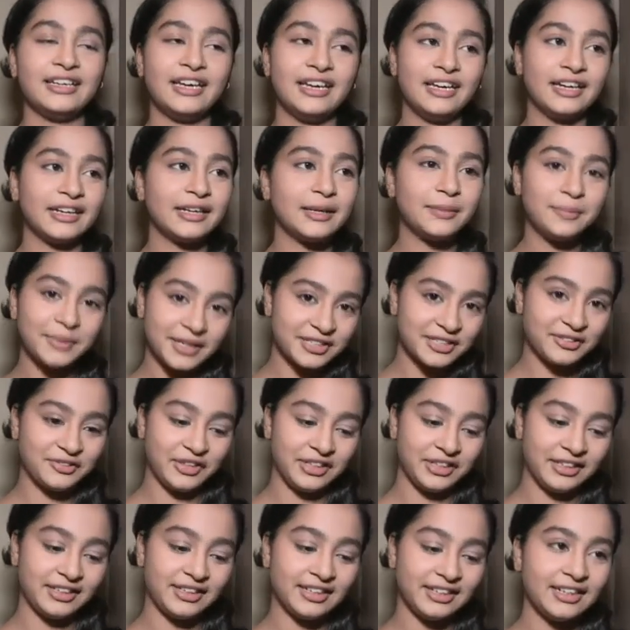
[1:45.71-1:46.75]
नैना की
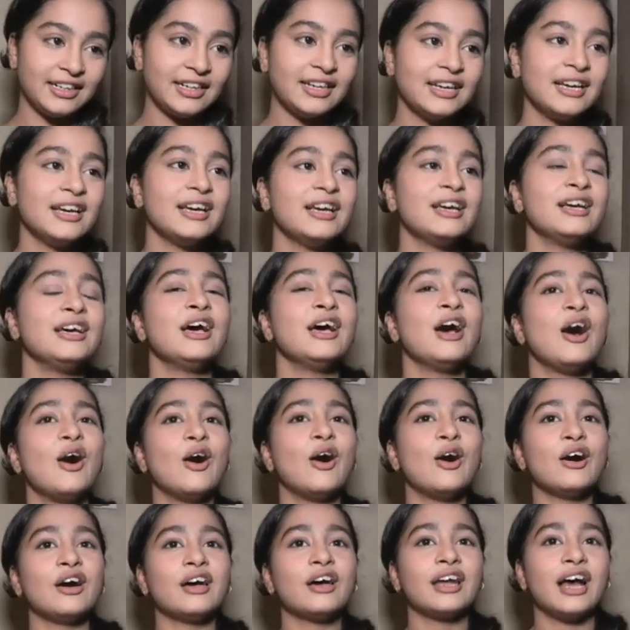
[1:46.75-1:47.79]
बेस्ट
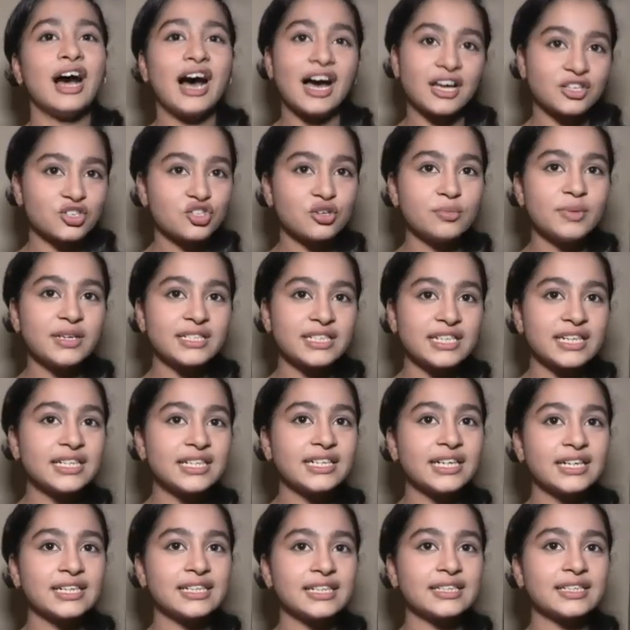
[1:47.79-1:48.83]
फ्रेंड और आज जो मैं
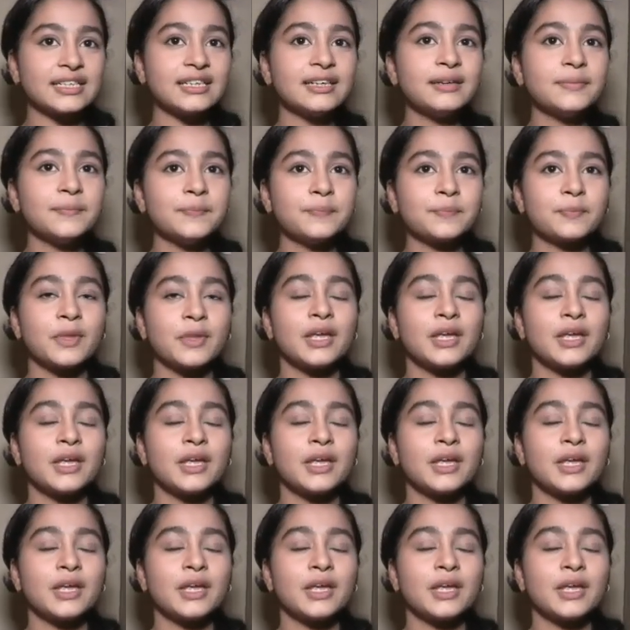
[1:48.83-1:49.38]
सीन कर रही थी